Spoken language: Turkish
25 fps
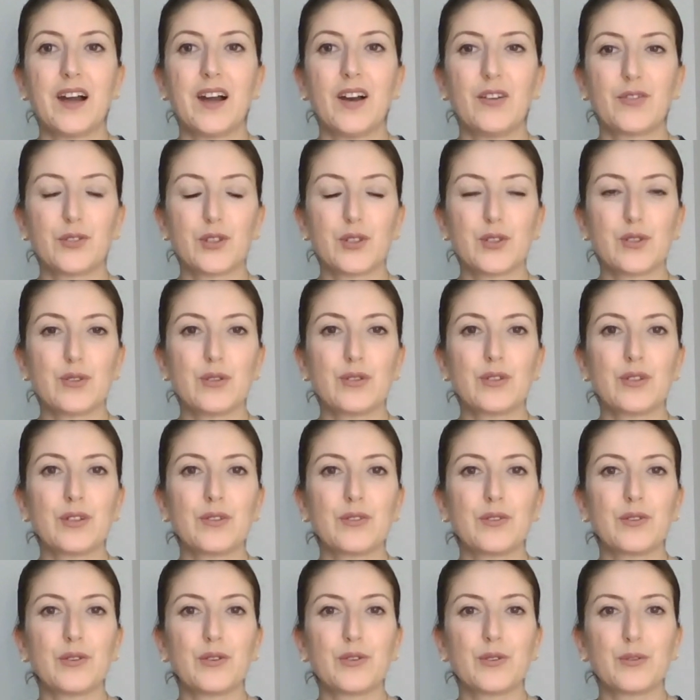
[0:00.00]
Hafta
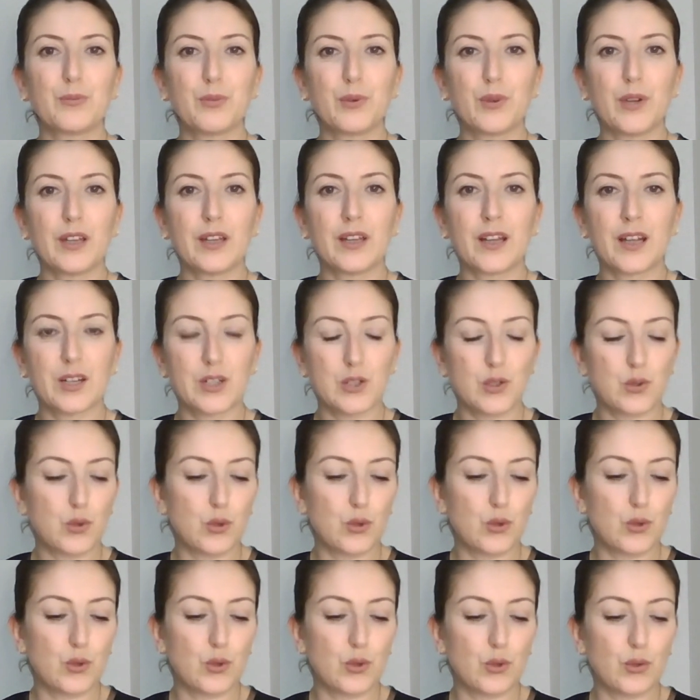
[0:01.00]
sonuna doğru bu enerji
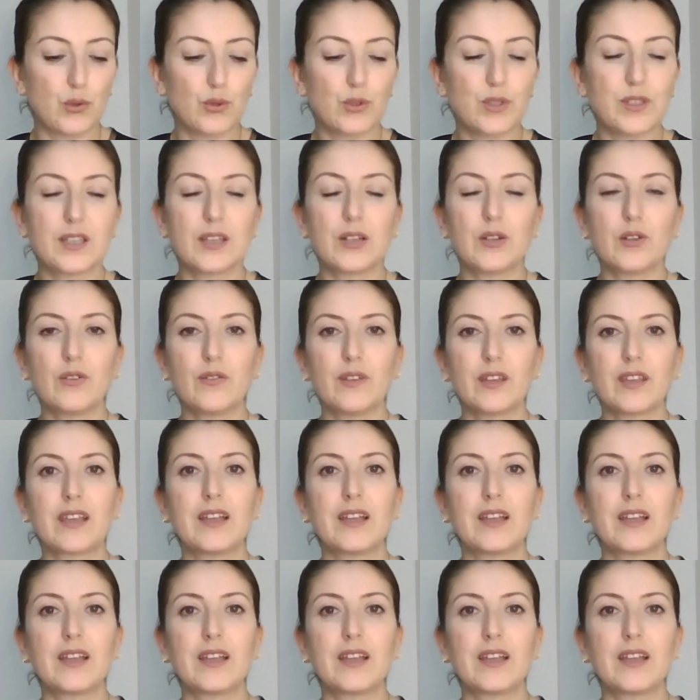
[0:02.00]
çok çok yükseliyor